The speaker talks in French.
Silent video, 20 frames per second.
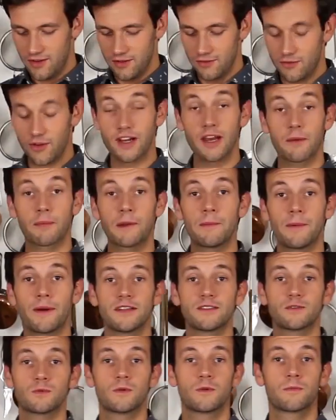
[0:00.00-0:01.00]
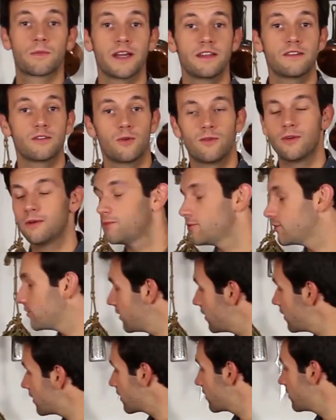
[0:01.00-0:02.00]
Une fois que la préparation est prête, on va
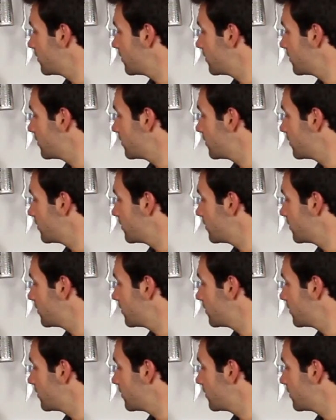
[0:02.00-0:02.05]
pouvoir